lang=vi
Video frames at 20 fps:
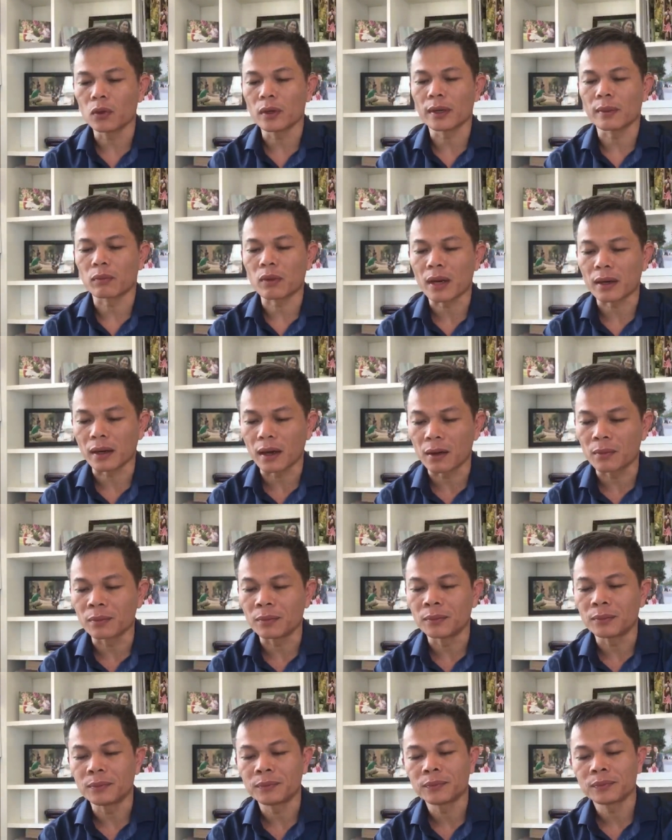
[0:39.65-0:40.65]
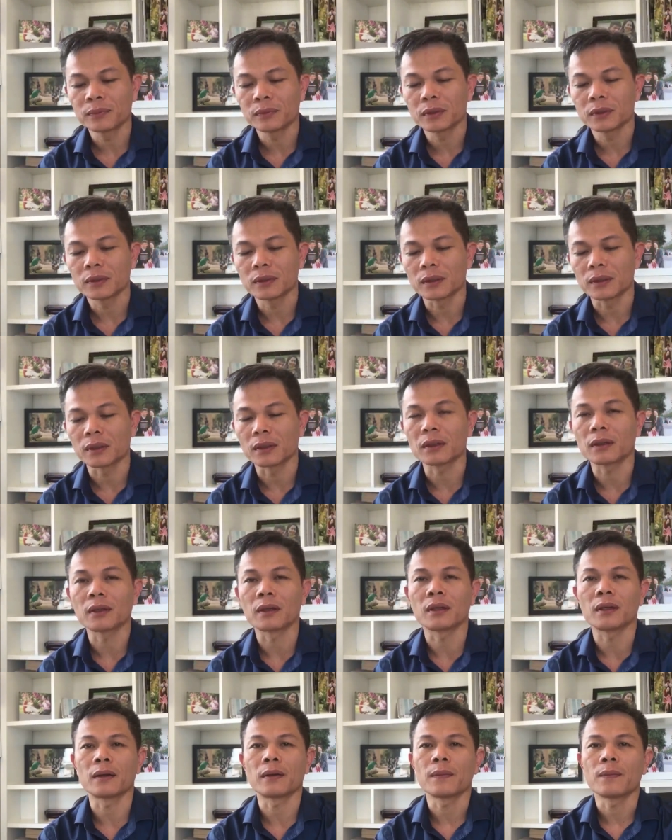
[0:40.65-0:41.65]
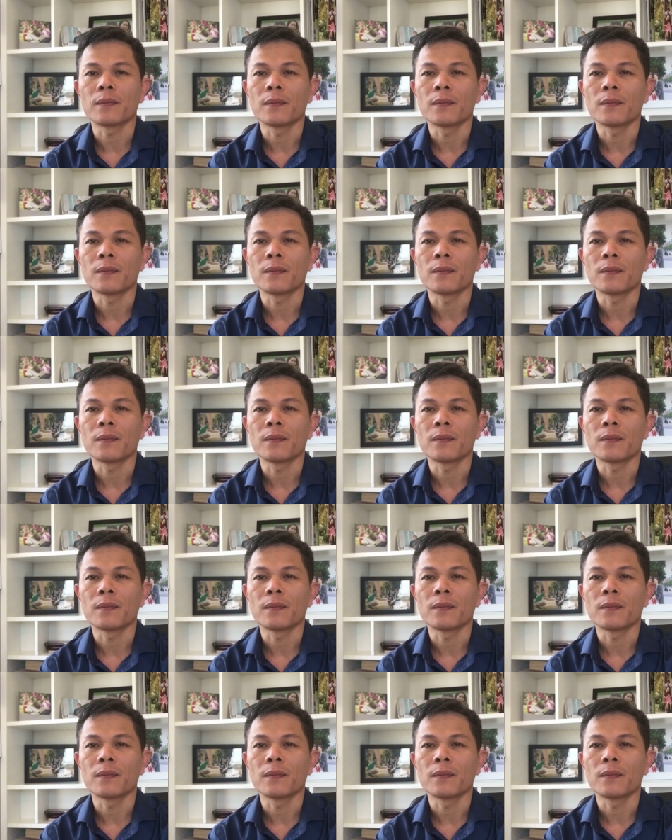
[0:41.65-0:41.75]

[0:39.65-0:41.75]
doanh nghiệp thành công à,